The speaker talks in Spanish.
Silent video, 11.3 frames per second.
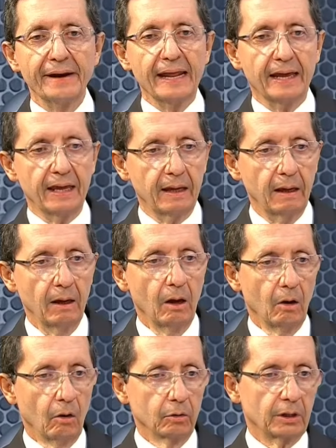ONG
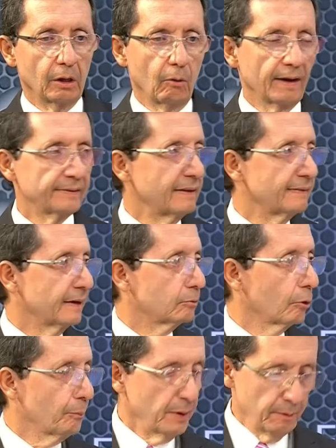o te lo hace el
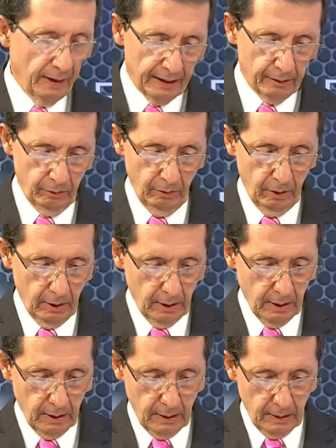sector privado.
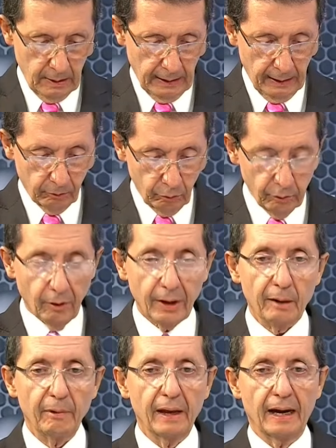El estudio
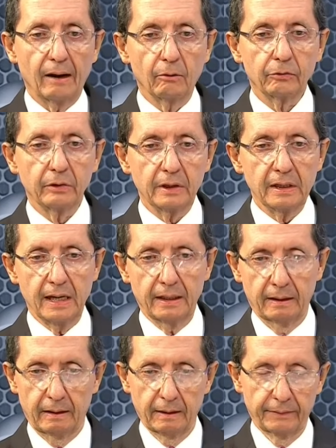revela lo
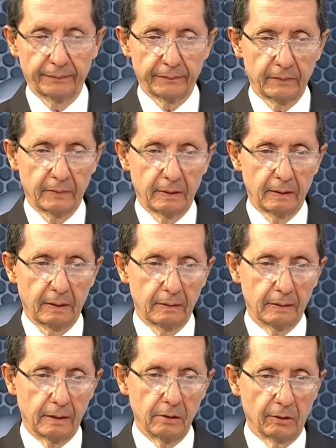siguiente. Hmm.
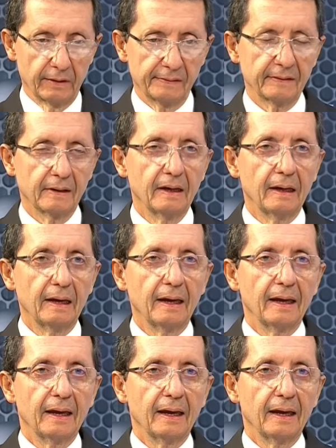Señores,
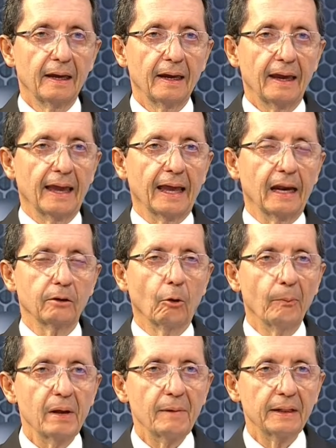en el
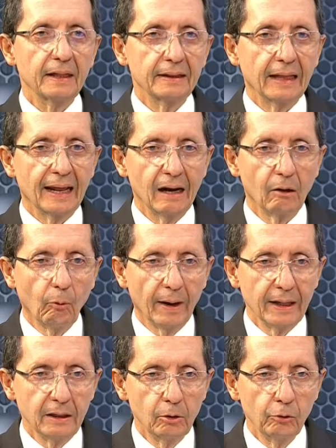2023 el
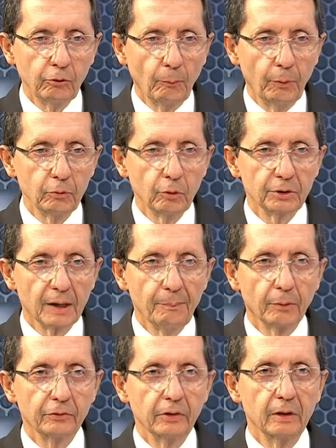
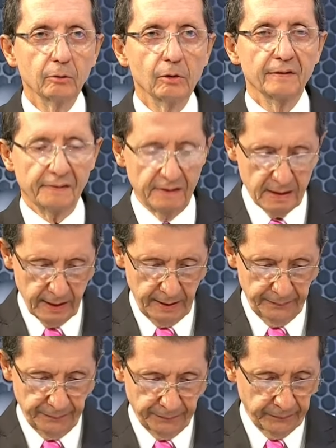48.3%
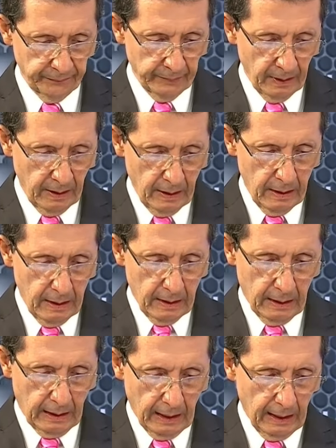decía
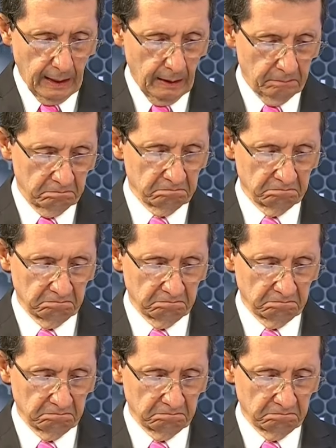que